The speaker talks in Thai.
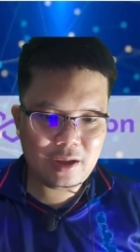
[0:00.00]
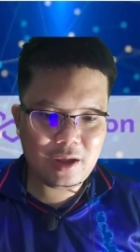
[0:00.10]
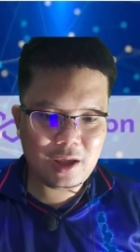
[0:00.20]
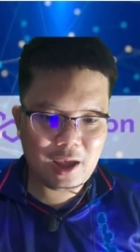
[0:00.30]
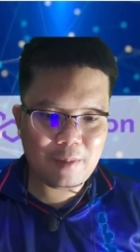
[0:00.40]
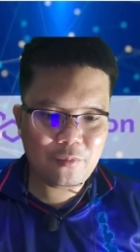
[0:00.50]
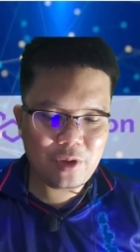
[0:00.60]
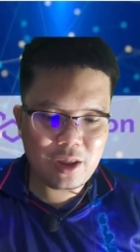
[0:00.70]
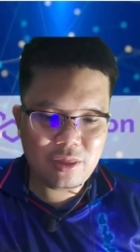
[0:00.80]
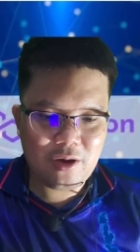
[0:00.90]
อี เอ็ม
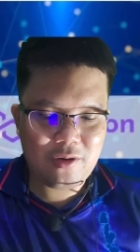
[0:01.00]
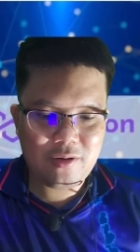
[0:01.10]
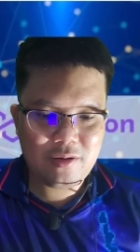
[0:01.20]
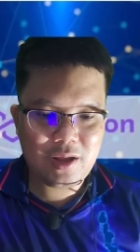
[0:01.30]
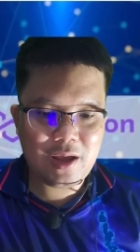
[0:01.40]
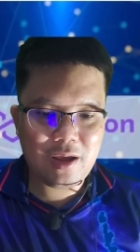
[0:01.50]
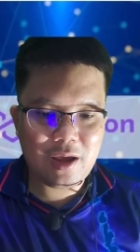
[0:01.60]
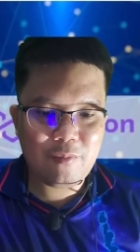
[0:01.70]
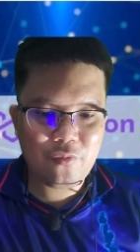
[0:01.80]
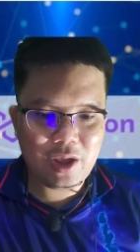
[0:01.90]
วี สอง อี
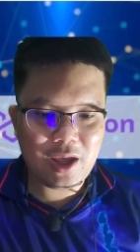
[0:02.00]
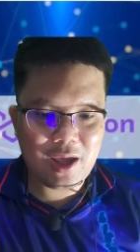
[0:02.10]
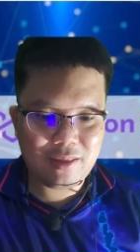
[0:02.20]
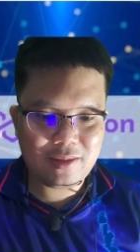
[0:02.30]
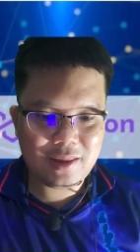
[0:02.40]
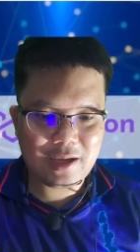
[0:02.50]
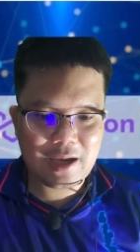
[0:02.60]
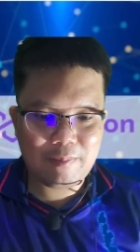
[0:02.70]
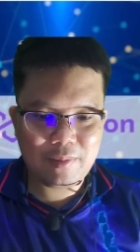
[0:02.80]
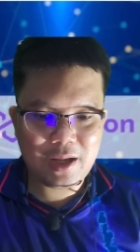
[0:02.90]
เอ็ม วี เอส
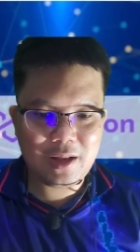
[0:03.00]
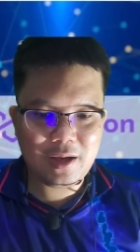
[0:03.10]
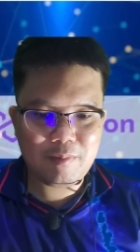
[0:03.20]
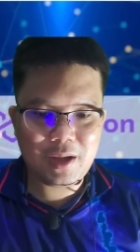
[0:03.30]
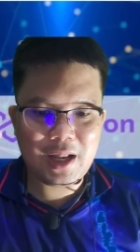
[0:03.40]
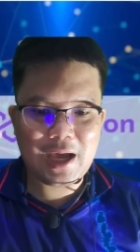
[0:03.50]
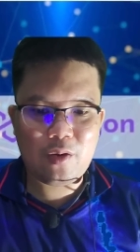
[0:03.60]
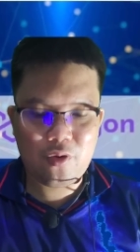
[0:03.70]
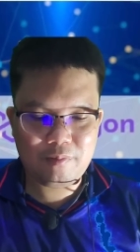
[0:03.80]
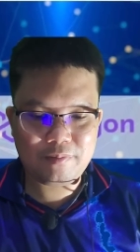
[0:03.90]
นะครับในเดือนมีนา
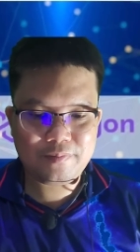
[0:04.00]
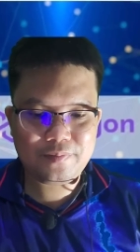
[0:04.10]
คม